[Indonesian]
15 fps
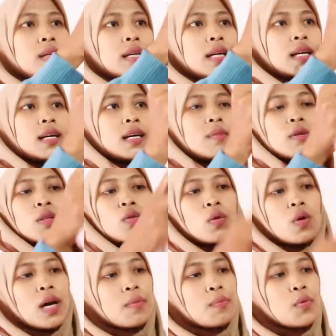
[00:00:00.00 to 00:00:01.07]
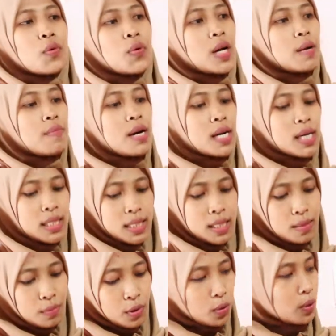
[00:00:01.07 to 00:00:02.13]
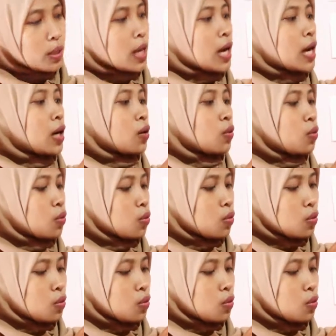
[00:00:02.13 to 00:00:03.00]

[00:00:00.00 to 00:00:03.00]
beli karena kebetulan murah banget sih menurut aku